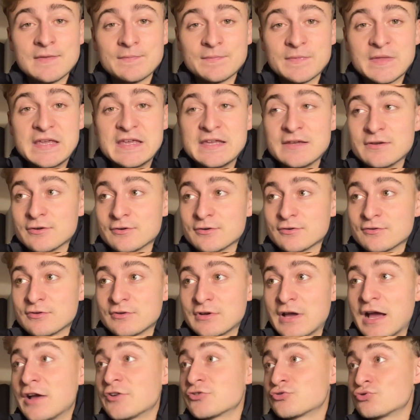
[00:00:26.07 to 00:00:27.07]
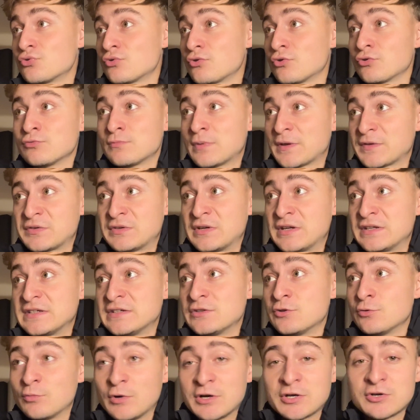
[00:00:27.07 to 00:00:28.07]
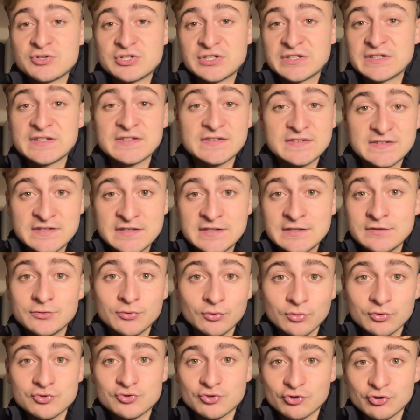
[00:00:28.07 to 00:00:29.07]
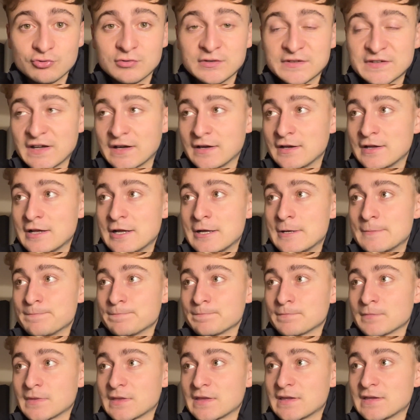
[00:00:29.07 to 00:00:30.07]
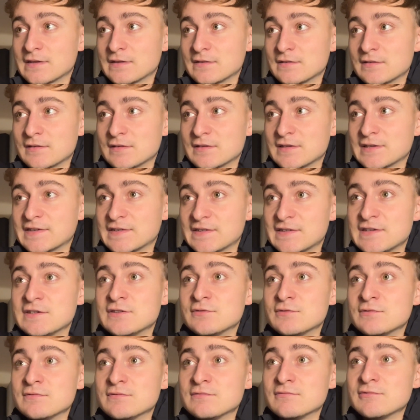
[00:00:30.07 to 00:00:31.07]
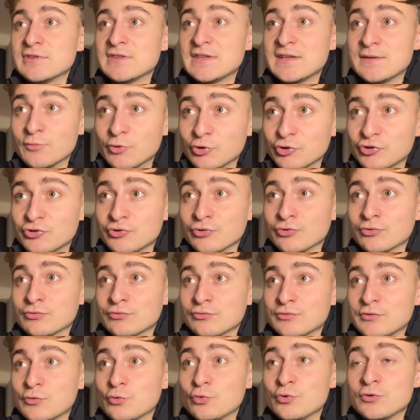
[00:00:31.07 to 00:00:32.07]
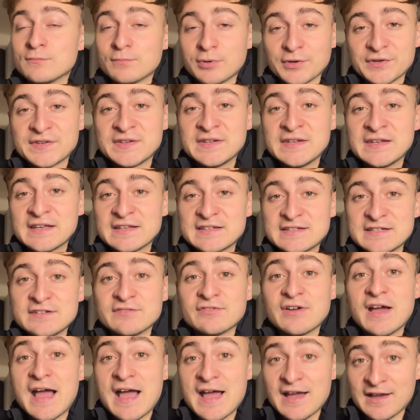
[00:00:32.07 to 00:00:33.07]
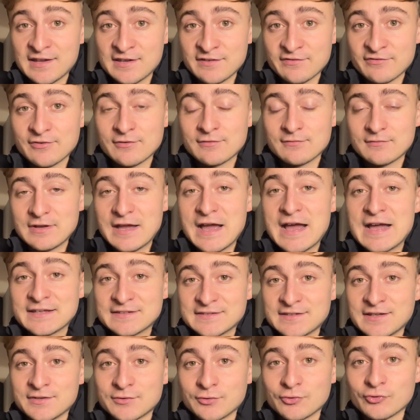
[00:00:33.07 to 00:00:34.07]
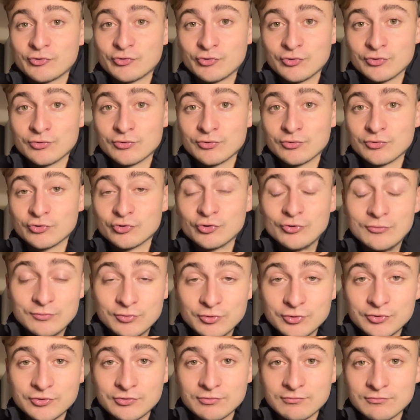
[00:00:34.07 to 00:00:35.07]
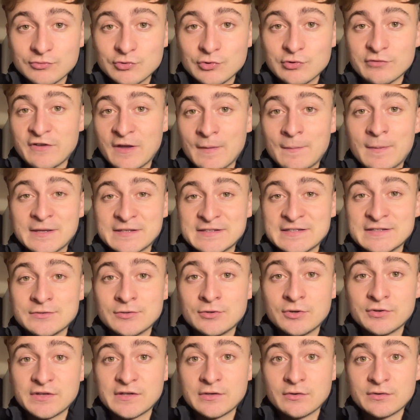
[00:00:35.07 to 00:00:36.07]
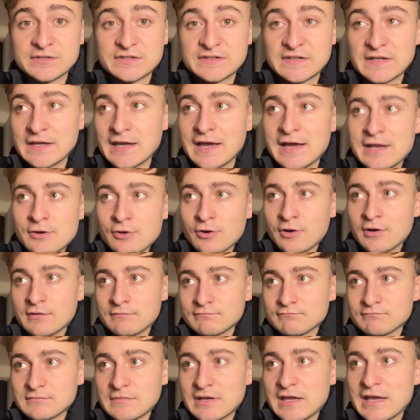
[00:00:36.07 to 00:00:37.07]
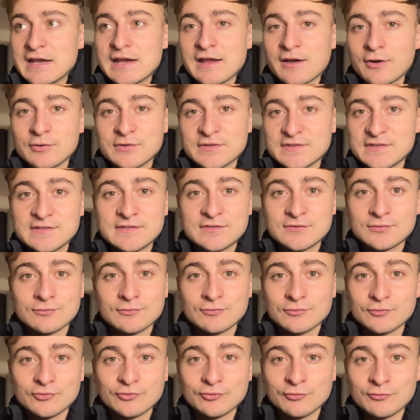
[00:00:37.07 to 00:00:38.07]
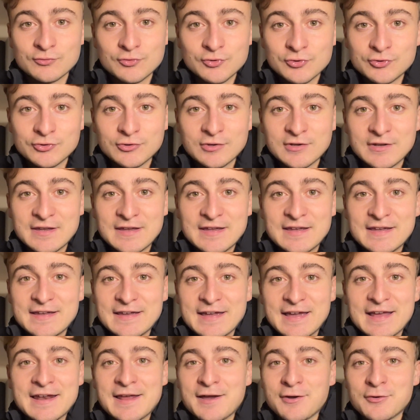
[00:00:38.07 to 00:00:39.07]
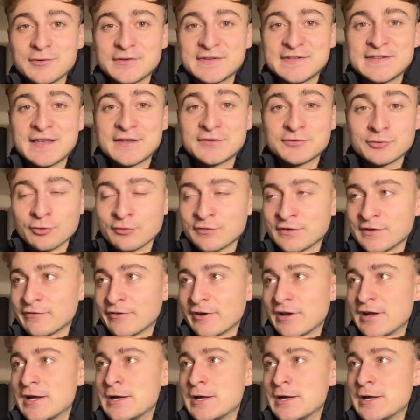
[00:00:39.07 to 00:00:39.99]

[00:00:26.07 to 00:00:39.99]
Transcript: et euh, un jour une personne a dit de moi que j'étais si, donc je suis ça si une émotion ou une pensée négative arrive à atteindre ce, but de faire partie de notre identité, alors elle a réussi son, but, elle a réussi à survivre.